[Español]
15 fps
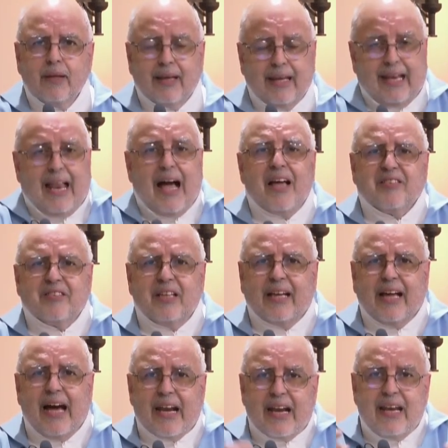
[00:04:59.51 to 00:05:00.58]
que la hace
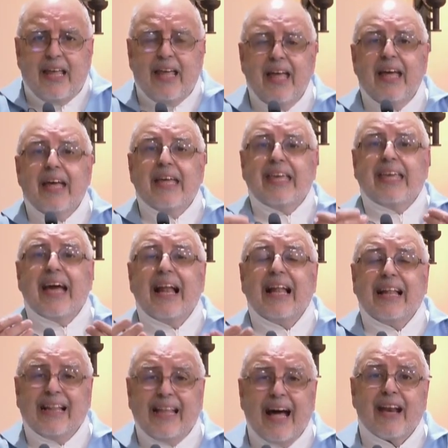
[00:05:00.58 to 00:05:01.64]
carne y al